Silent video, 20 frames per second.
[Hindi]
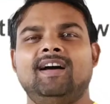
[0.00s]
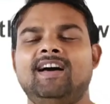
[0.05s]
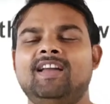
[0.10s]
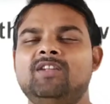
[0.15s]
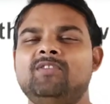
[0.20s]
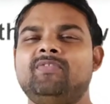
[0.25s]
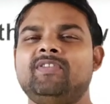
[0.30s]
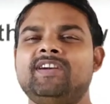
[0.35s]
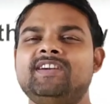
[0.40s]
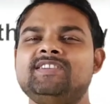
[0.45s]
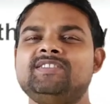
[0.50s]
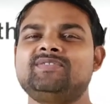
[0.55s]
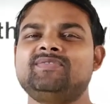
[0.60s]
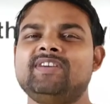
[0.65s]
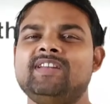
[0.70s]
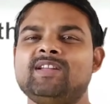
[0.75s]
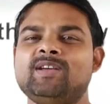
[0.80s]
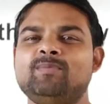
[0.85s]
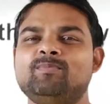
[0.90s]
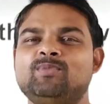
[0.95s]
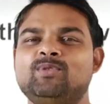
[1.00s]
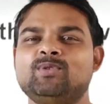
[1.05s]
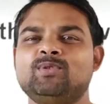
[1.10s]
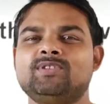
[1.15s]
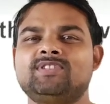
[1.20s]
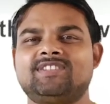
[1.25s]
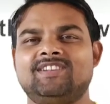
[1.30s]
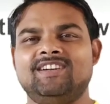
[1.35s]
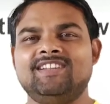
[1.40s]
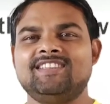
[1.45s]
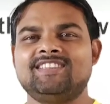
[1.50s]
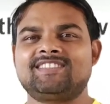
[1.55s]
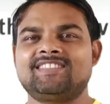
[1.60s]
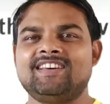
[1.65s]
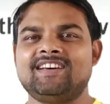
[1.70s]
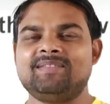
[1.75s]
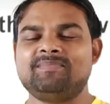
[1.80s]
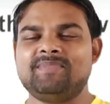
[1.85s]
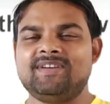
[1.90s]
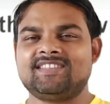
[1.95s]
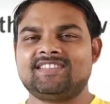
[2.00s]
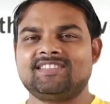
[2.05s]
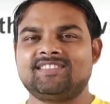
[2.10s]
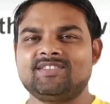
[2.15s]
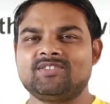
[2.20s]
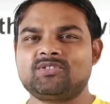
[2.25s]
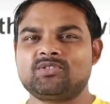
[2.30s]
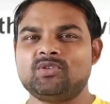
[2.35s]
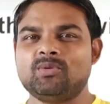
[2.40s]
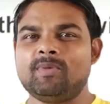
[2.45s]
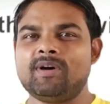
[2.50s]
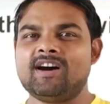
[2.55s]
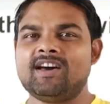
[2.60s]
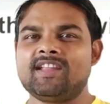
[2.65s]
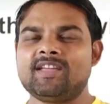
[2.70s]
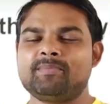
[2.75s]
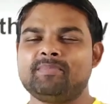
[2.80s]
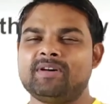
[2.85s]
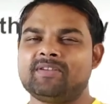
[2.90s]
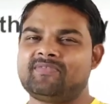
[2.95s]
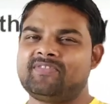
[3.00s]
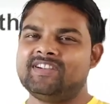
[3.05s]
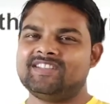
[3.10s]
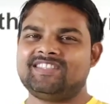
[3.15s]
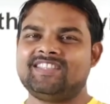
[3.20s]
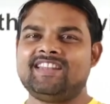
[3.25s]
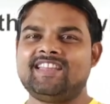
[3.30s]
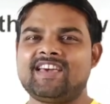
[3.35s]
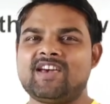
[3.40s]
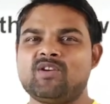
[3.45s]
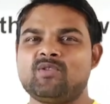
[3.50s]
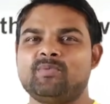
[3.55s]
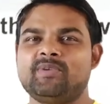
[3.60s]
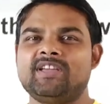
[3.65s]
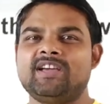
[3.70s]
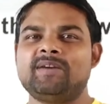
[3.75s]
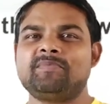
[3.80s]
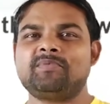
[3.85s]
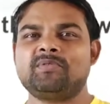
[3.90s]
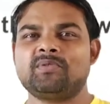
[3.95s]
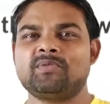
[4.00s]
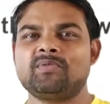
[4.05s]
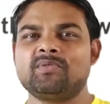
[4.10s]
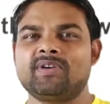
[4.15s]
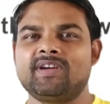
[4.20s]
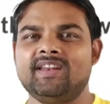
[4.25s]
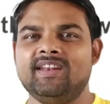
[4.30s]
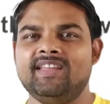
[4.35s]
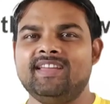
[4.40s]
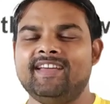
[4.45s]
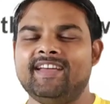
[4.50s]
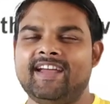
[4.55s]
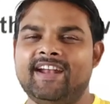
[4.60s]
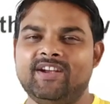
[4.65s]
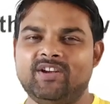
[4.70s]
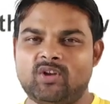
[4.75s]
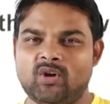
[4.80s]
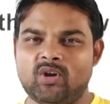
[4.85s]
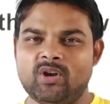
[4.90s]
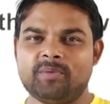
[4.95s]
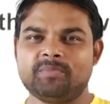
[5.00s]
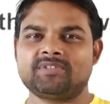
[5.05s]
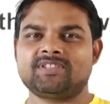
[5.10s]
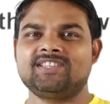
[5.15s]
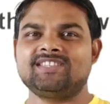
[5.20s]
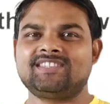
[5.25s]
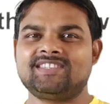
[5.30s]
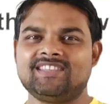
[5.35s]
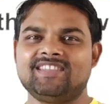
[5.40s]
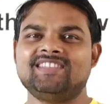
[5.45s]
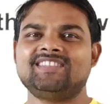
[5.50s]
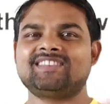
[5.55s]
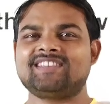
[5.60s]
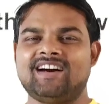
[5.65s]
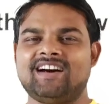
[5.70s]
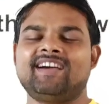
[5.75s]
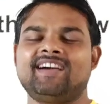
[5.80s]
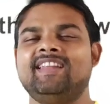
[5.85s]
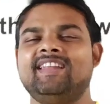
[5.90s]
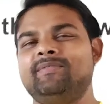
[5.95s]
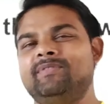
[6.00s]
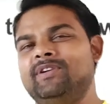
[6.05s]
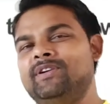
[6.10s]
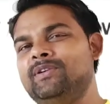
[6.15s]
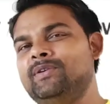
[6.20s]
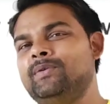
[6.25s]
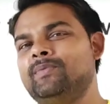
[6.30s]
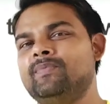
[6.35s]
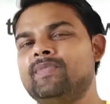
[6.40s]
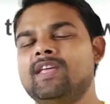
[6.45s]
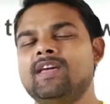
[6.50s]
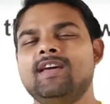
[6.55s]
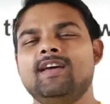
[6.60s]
हेलो फ्रेंड्स वेलकम टू स्टडी स्थल मैं सतीश कुमार एक बार फिर से लाया हूँ आप लोगों के लिए एंटोनिम्स की सीरीज़ का अगला वीडियो